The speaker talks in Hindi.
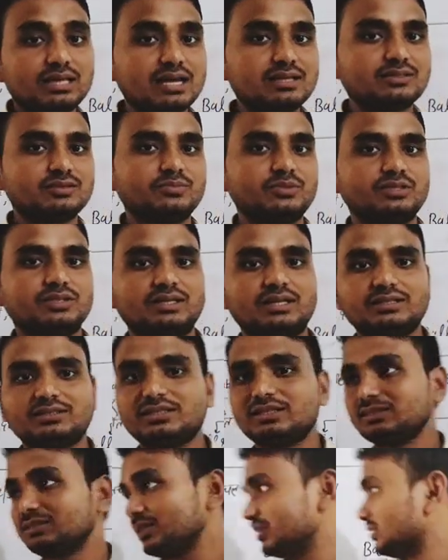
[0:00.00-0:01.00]
ध्यान समझेगा
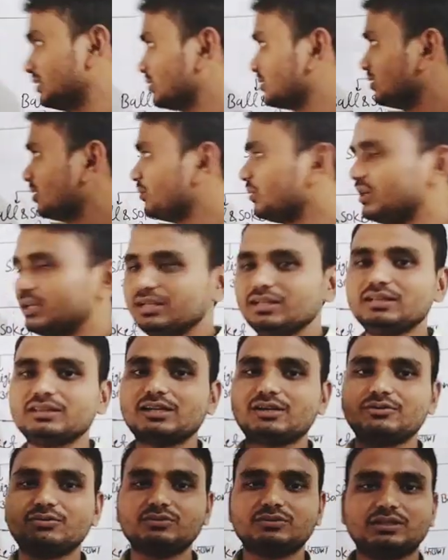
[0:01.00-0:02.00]
जैसे एकदम नहीं
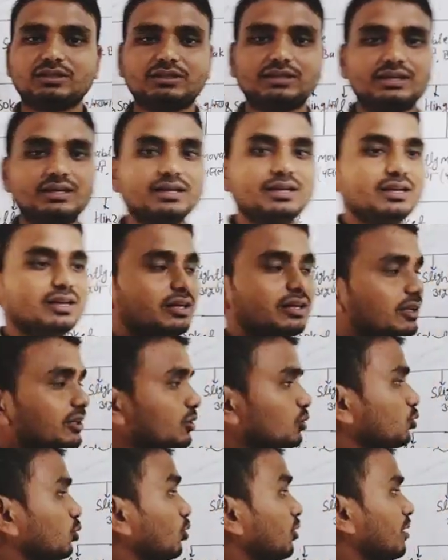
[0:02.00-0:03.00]
हिलता डुलता था
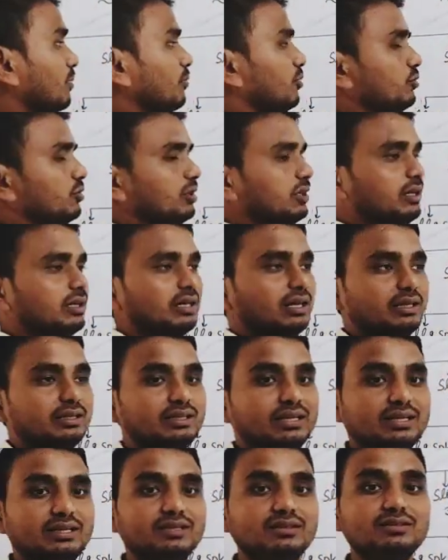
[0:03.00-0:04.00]
ये थोड़ा बहुत हिलेगा
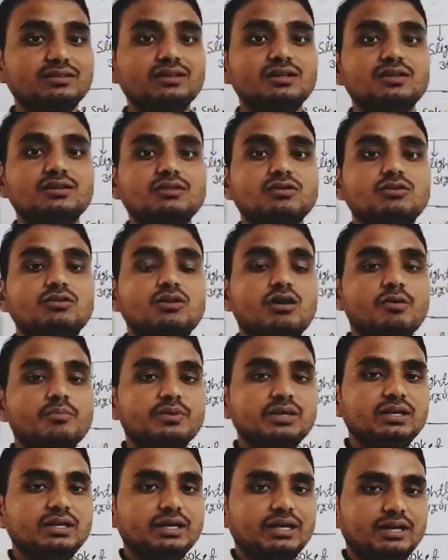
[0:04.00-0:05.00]
यानी
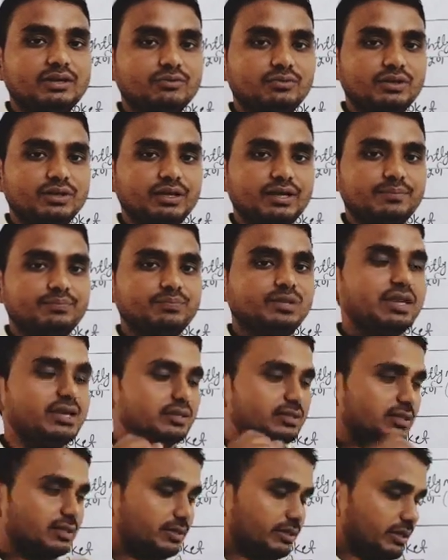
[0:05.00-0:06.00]
कम हिलेगा डुलेगा
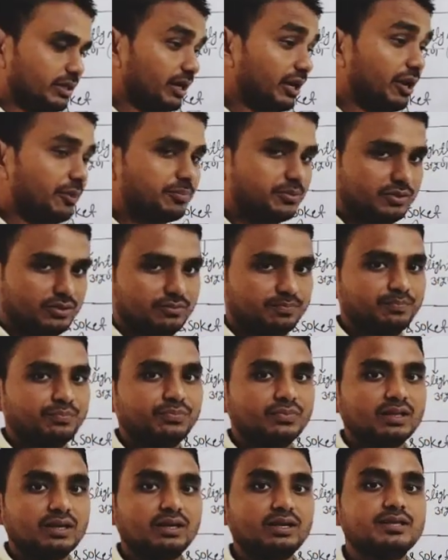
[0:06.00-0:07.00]
जैसे रिप्स
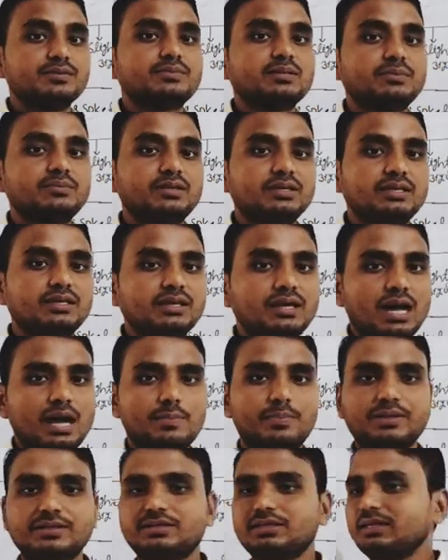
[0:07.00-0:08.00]
रिप्स आप देखिए
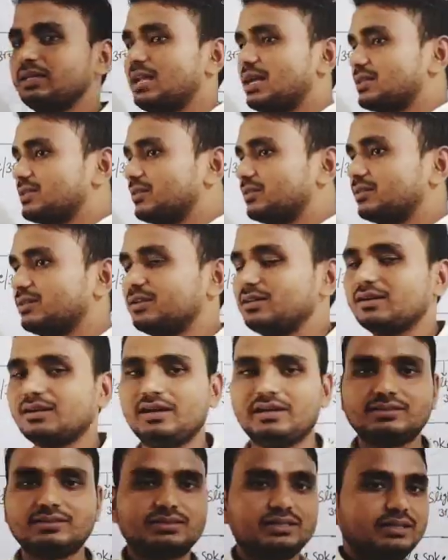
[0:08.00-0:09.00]
आप ऐसे हिला सकते
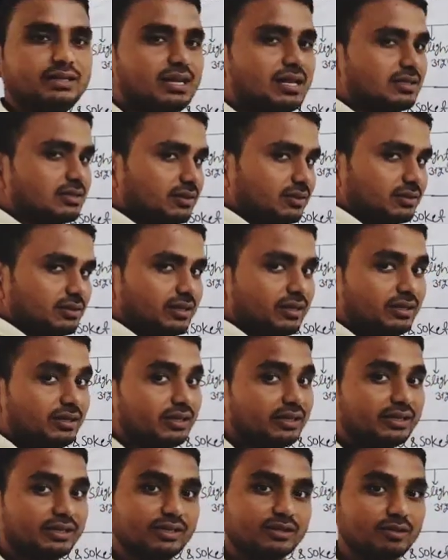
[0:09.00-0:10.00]
हैं ऐसे हिला सकते हैं
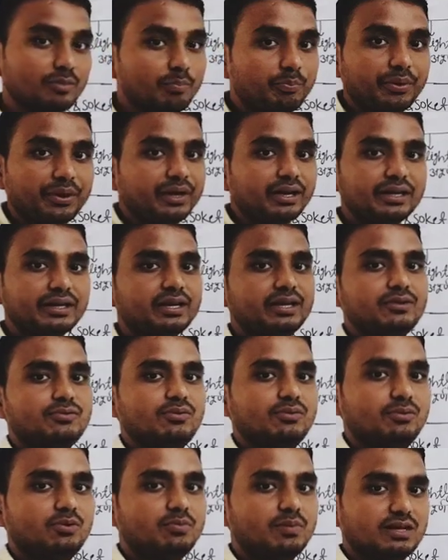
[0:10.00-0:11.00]
लेकिन एकदम फ्रीली
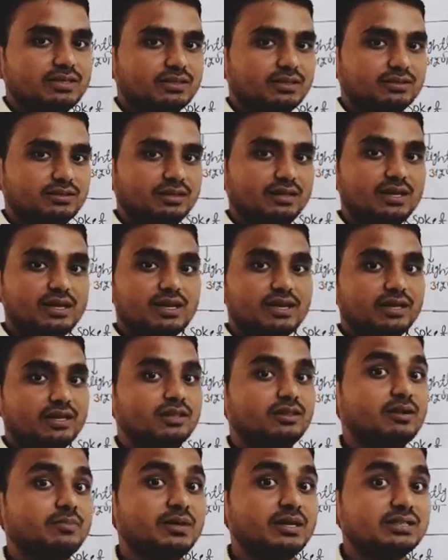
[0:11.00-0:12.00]
नहीं घुमा सकते
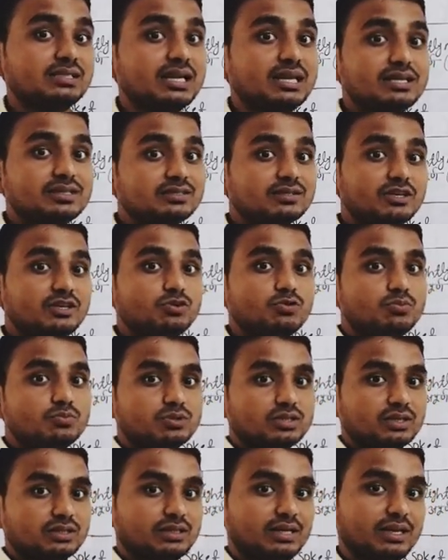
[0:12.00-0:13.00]
एकदम आसानी से नहीं
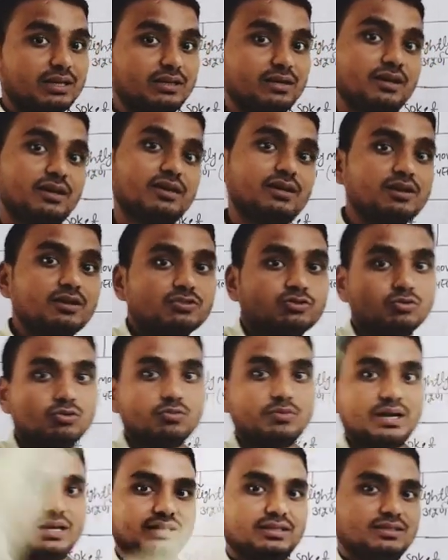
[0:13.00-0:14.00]
घूम सकता है क्या कैसे
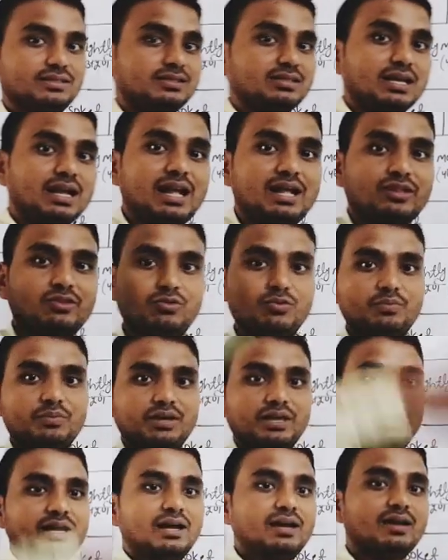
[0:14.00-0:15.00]
घुमा दे जैसे हाथ
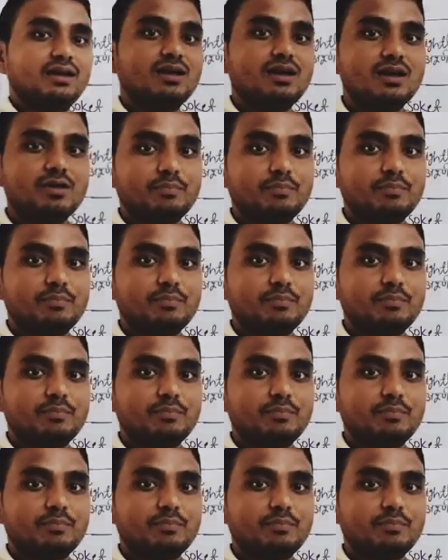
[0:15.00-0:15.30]
घूम गया